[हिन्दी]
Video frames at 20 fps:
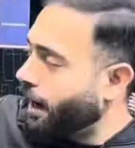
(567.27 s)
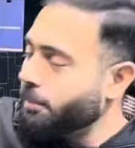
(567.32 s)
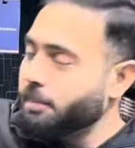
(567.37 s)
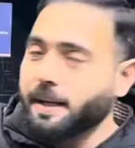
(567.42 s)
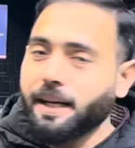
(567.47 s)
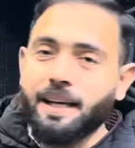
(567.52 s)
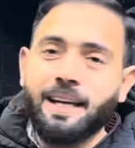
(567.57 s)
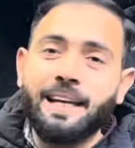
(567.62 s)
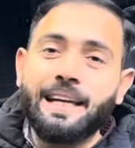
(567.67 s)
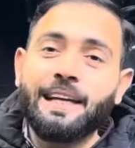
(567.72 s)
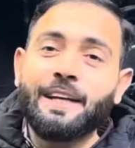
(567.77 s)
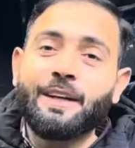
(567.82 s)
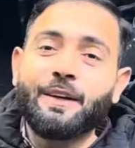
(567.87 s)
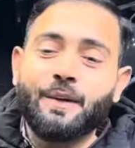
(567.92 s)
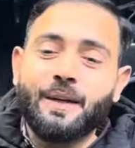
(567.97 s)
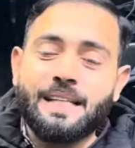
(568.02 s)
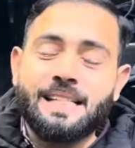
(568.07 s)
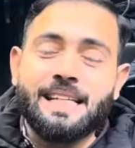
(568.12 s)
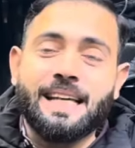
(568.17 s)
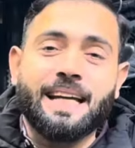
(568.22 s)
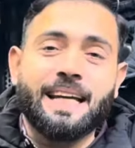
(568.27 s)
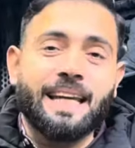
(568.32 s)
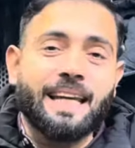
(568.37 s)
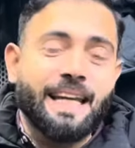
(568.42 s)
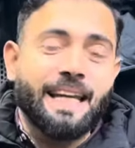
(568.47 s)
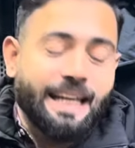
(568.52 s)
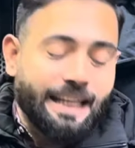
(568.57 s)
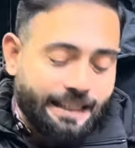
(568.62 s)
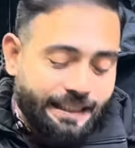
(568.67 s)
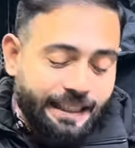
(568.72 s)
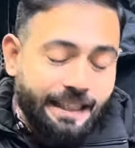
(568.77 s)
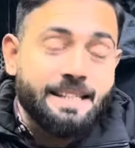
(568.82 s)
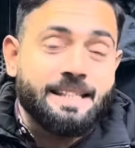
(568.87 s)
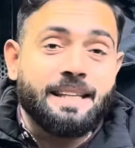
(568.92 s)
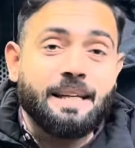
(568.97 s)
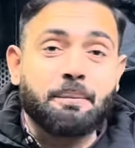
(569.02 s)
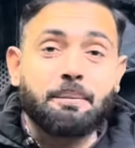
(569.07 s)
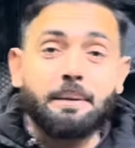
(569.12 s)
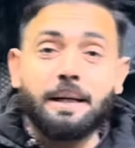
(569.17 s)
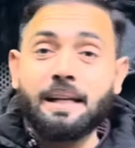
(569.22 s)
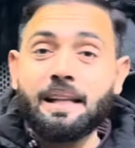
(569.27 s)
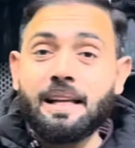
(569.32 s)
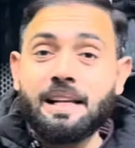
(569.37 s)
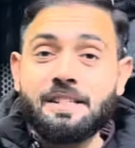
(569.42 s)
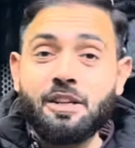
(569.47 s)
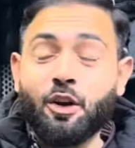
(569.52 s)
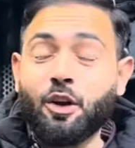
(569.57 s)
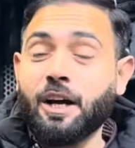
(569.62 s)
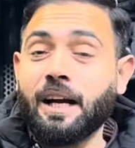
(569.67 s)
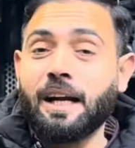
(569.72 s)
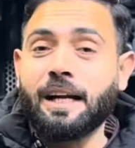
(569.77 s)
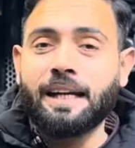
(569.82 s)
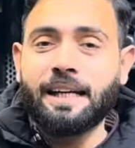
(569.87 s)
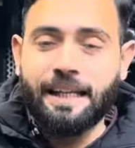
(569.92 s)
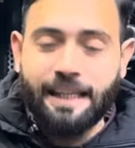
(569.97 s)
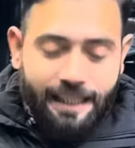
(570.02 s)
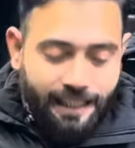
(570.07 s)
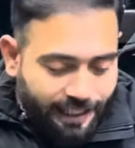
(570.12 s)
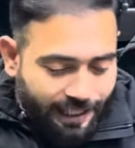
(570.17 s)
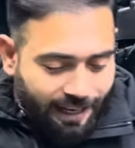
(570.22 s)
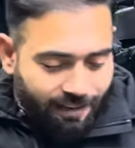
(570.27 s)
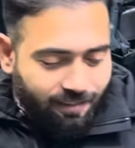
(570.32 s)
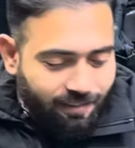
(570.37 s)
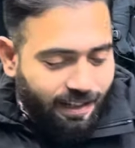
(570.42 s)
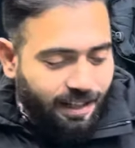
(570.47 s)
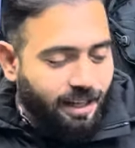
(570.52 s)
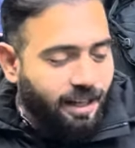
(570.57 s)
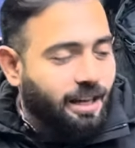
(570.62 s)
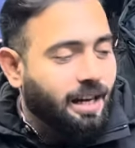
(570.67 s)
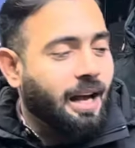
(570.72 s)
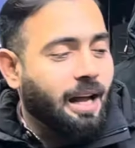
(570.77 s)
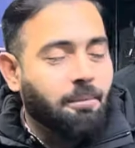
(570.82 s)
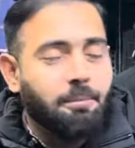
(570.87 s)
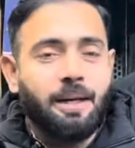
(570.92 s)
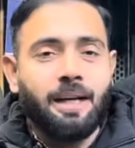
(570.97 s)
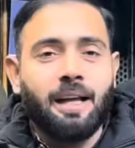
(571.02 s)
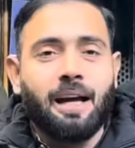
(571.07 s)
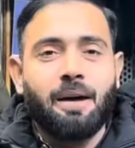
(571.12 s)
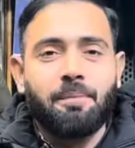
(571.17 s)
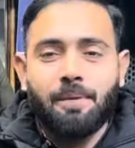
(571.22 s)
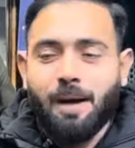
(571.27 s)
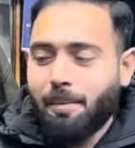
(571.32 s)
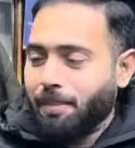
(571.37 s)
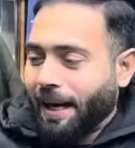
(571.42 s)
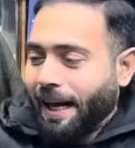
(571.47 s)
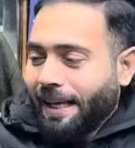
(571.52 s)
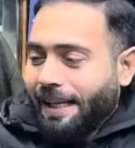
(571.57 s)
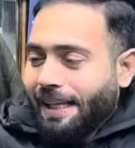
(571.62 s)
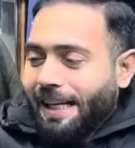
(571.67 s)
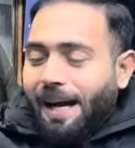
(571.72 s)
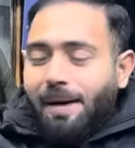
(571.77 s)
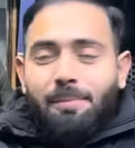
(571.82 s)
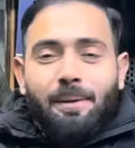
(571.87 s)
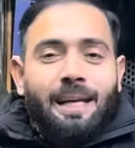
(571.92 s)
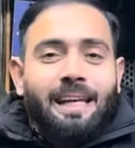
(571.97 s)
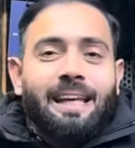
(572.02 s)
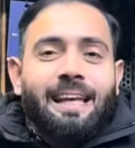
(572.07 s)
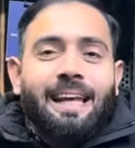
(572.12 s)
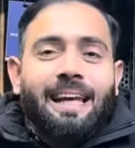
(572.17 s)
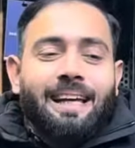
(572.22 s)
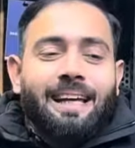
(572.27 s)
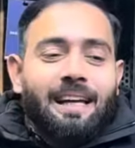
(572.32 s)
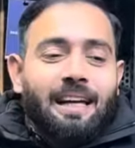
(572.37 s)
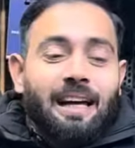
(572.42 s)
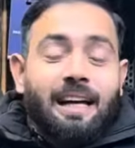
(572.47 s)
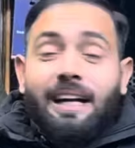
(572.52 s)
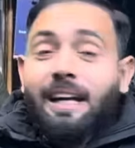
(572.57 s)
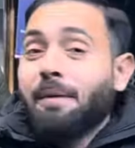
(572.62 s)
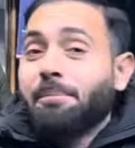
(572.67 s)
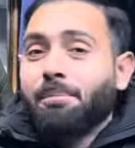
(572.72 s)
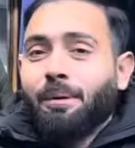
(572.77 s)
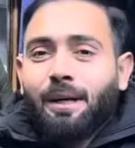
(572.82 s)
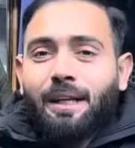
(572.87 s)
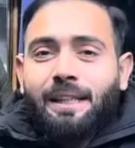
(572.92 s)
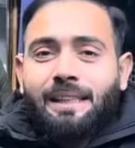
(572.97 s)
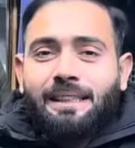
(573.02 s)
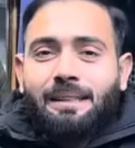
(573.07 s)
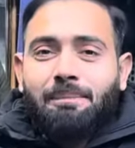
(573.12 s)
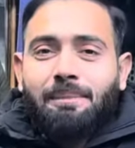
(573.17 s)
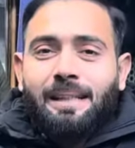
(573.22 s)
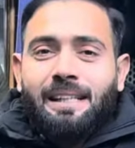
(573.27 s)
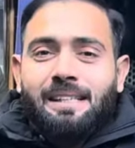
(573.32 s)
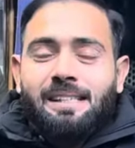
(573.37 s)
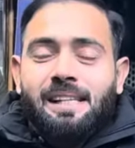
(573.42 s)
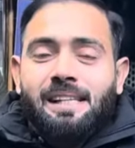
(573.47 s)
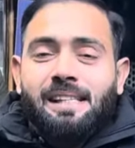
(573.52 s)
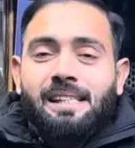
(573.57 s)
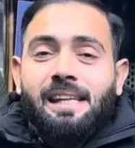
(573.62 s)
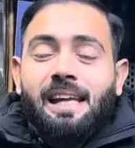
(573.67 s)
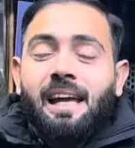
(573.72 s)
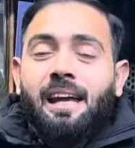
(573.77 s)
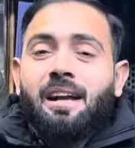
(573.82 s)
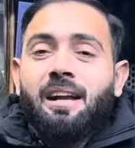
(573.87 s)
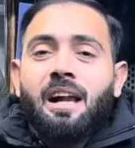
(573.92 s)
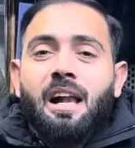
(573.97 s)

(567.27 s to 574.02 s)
अब कलर की लुक चेक करें कितनी जबरदस्त और अंटीक लेवल का गारमेंट आपका भाई आपके लिए लेकर आ गया बहुत जबरदस्त चीजें हैं